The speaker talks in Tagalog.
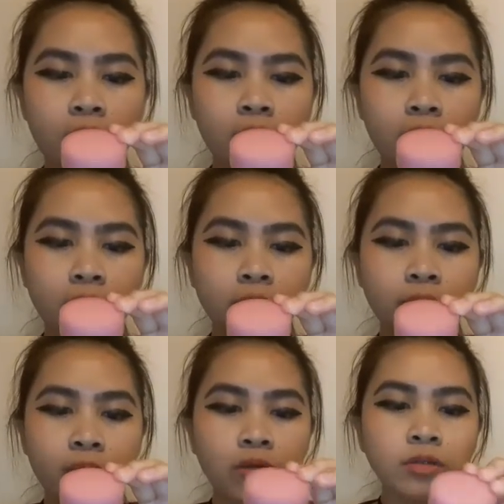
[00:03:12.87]

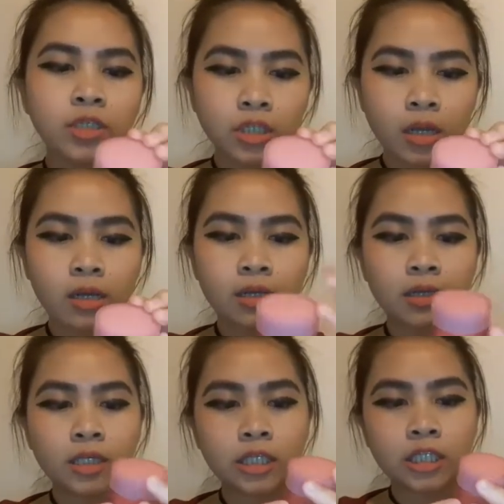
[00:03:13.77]
And, meron na siyang
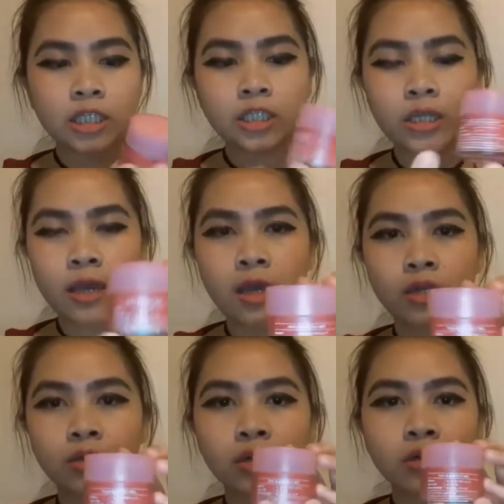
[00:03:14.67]
English
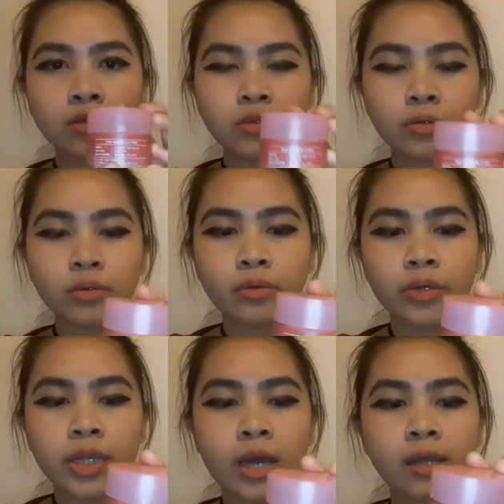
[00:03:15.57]
and also
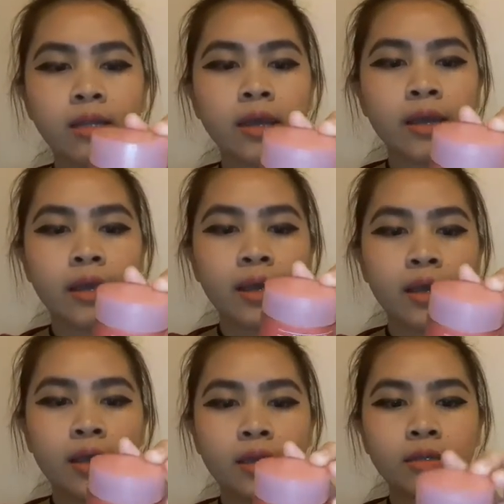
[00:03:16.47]
Korean.
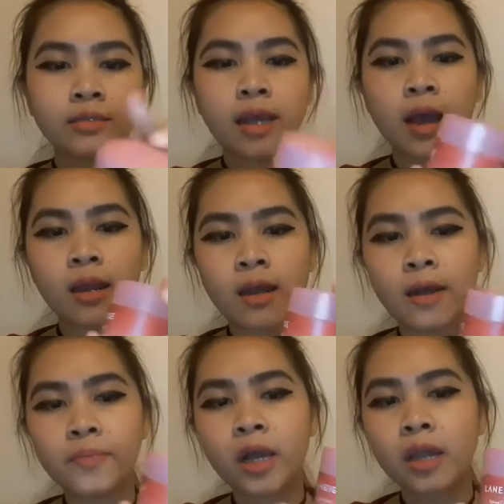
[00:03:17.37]
And, sa
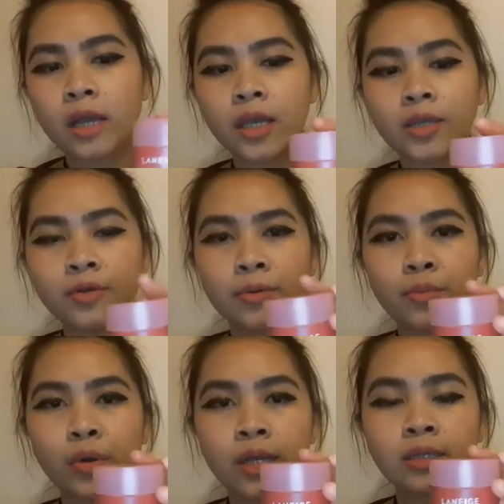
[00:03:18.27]
harap, nakalagay
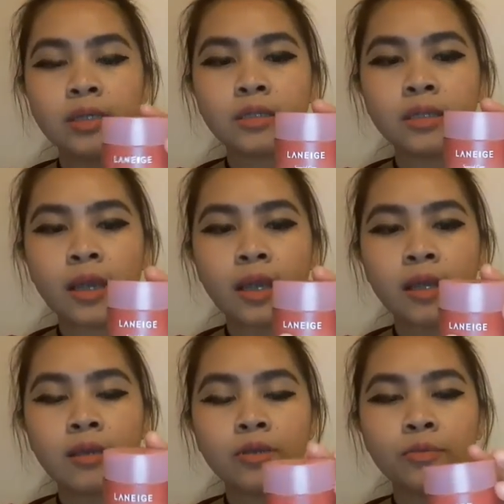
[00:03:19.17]
yung brand ng
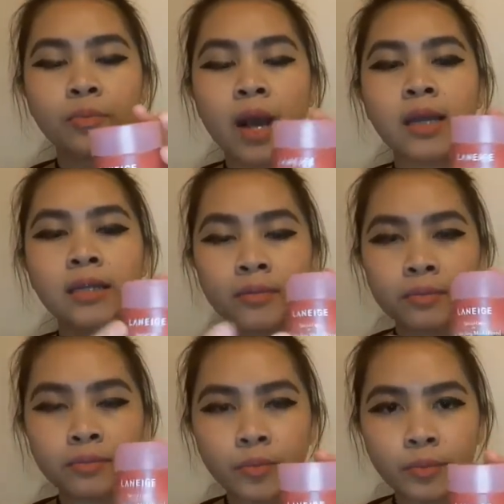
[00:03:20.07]
name, yung pangalan
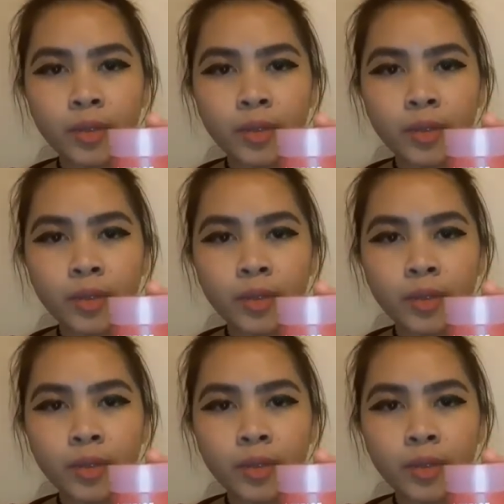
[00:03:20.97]
ng